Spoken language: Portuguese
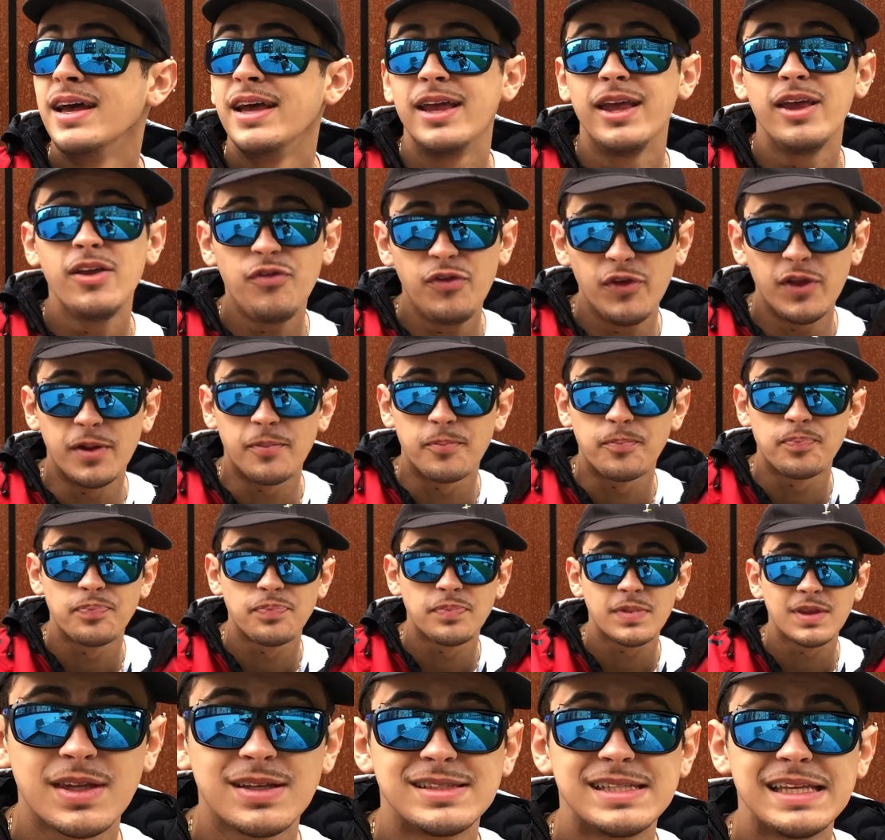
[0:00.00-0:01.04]
Enfim,
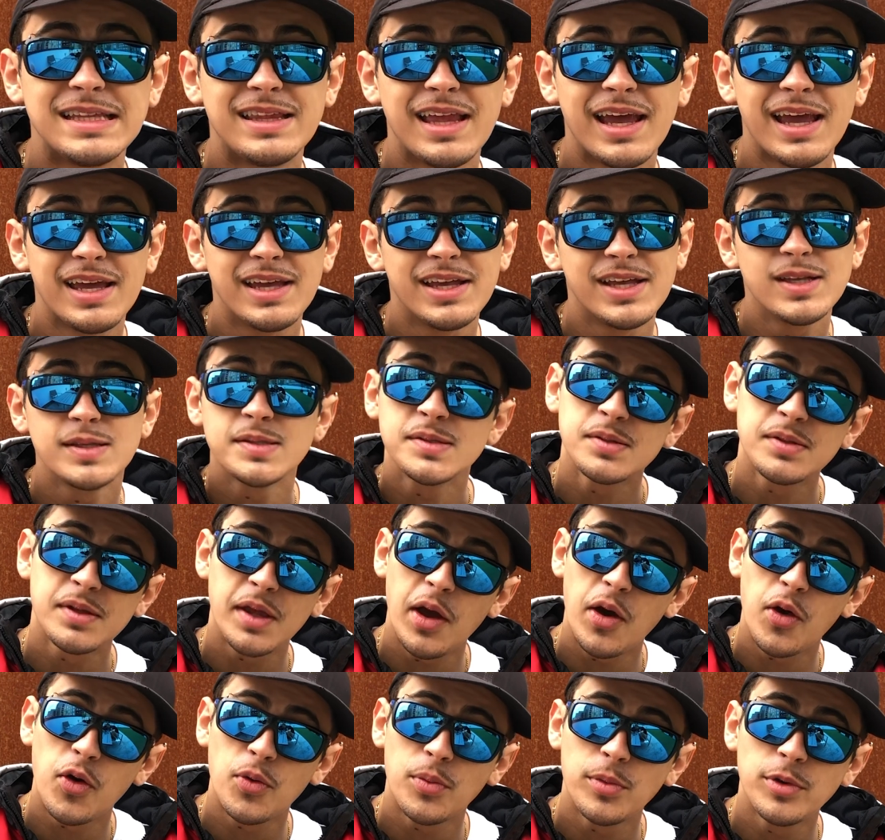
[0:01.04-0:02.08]
se tem isso, tem
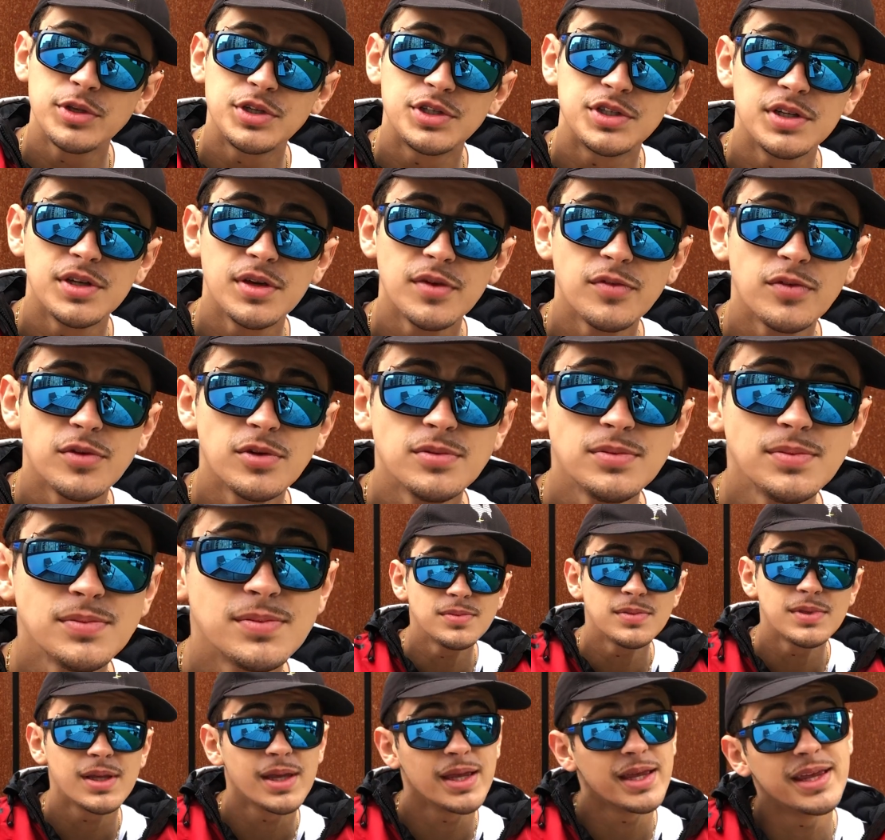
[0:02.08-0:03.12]
algum motivo
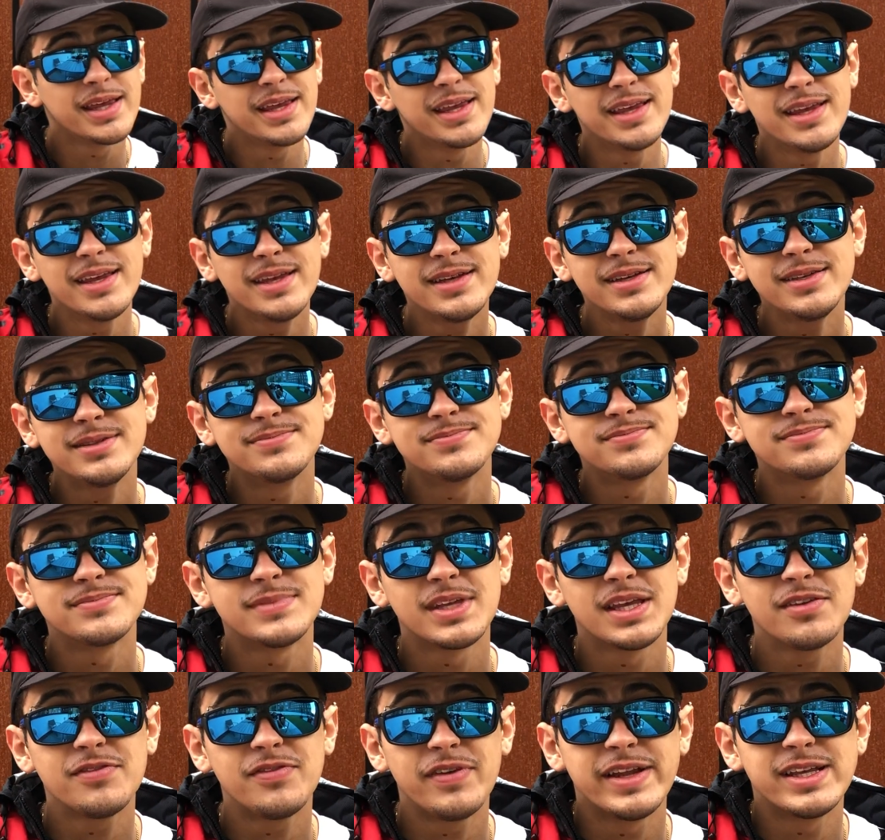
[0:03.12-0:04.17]
e
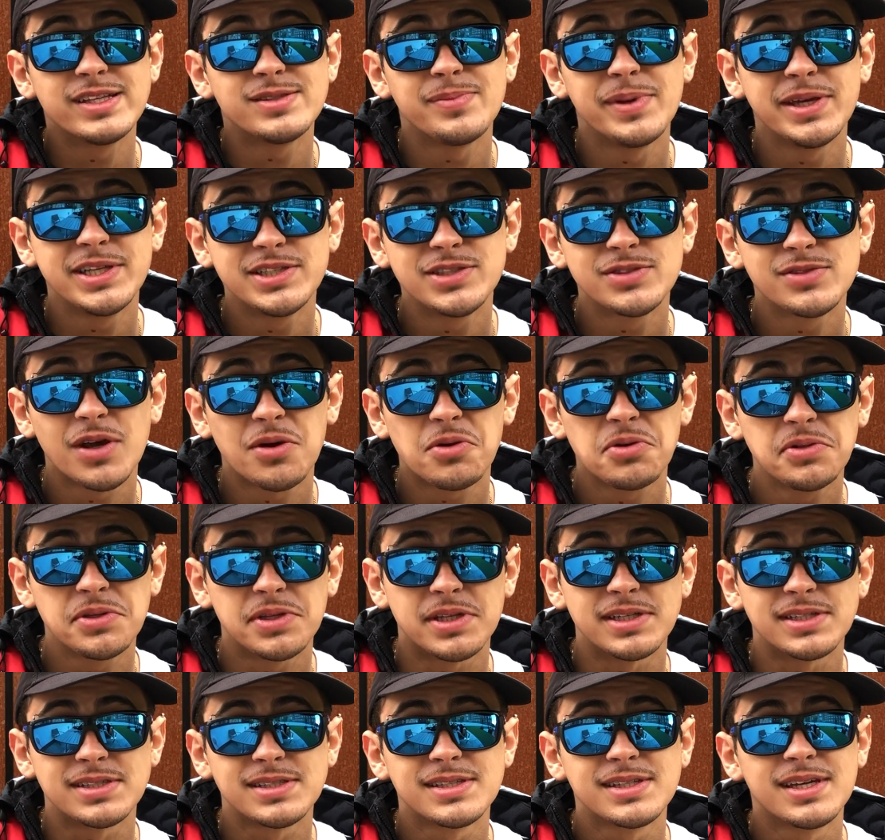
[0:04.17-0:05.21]
infelizmente isso
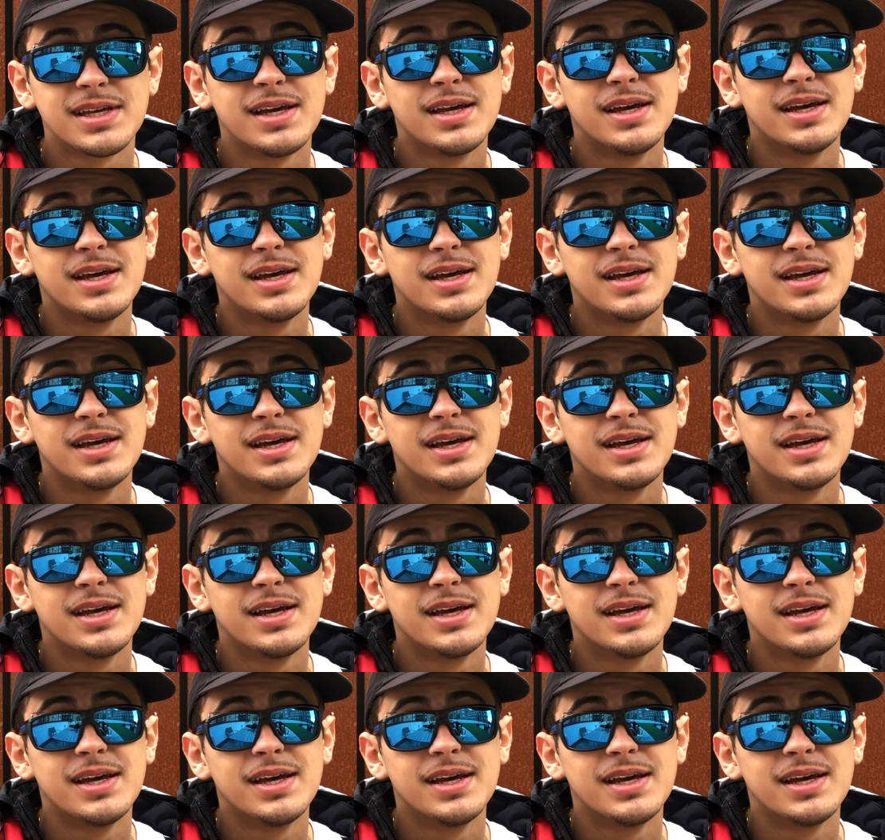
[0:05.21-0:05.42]
acontece.